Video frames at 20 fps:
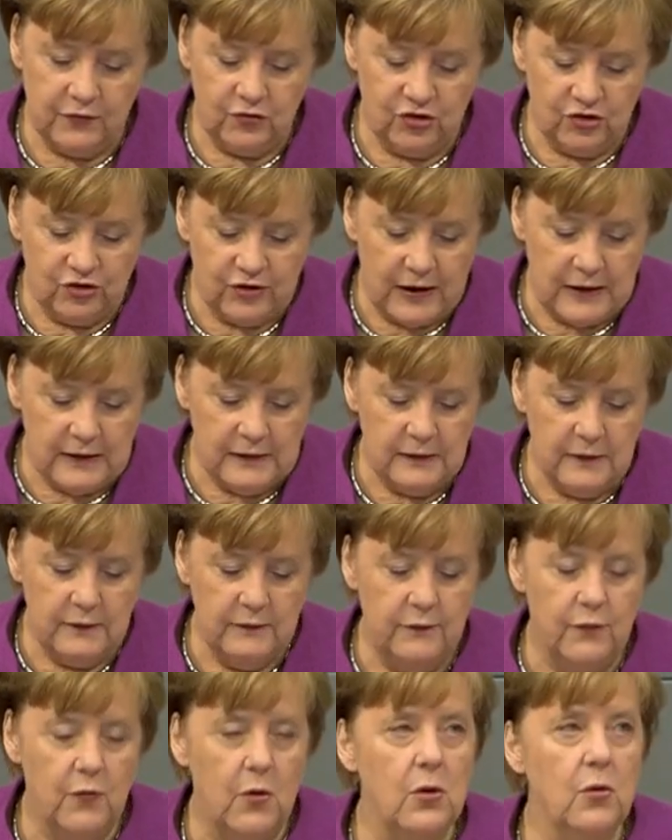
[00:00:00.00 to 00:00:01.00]
zu
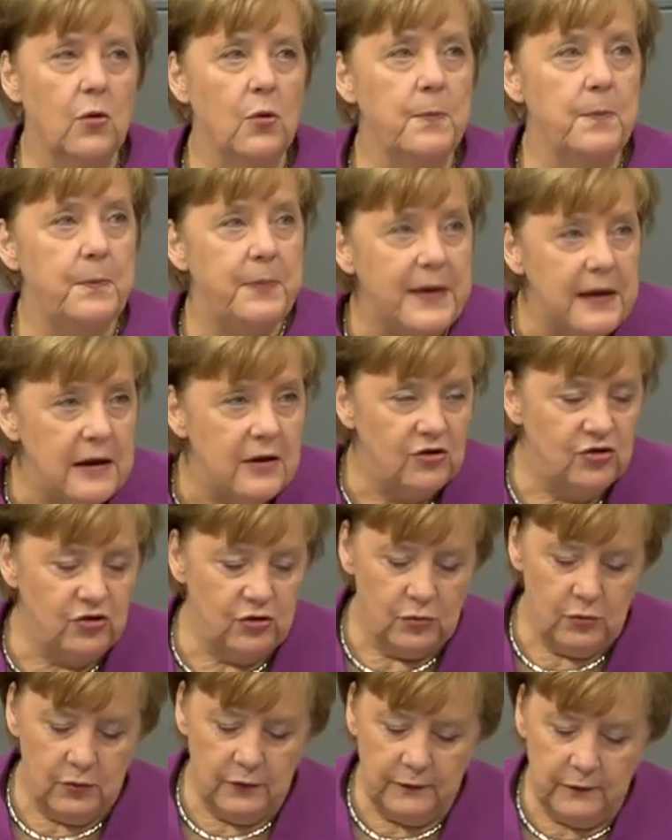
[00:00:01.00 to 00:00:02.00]
stärken, wo
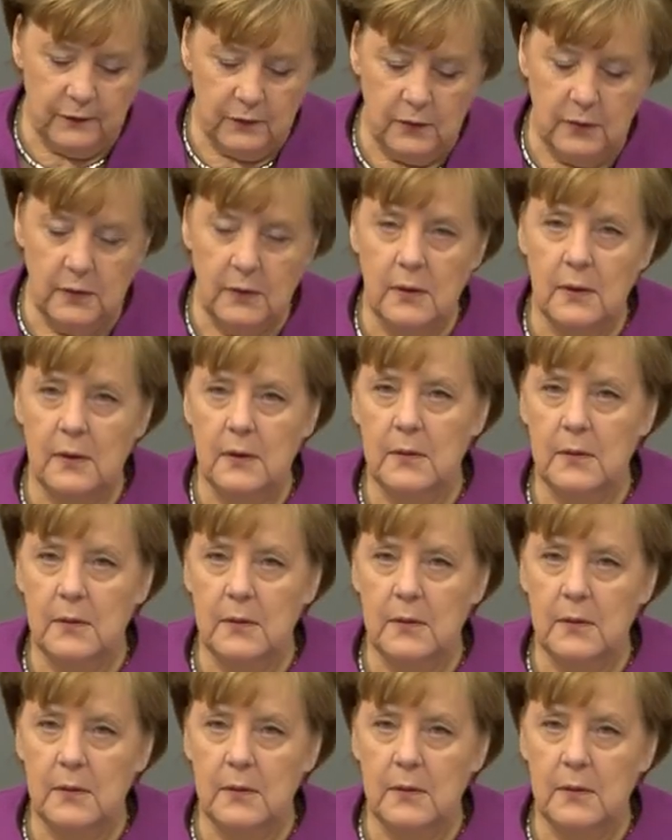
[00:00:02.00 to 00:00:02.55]
europäische Lösungen